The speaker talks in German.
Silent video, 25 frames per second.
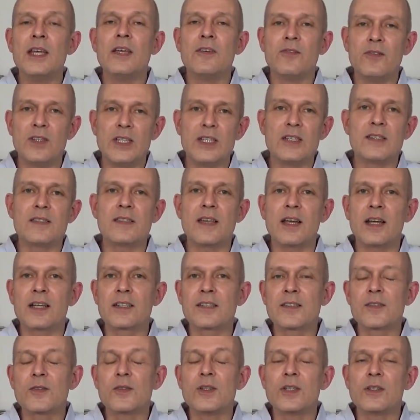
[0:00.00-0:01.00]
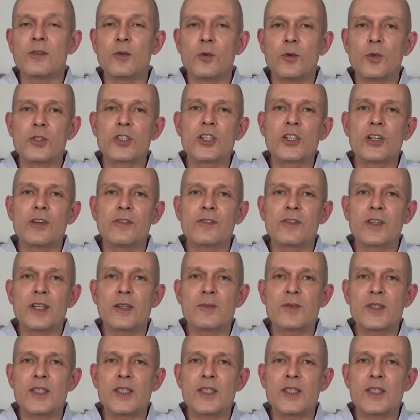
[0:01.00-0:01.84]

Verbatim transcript: Wie gesagt, zu den Rohstoffen gibt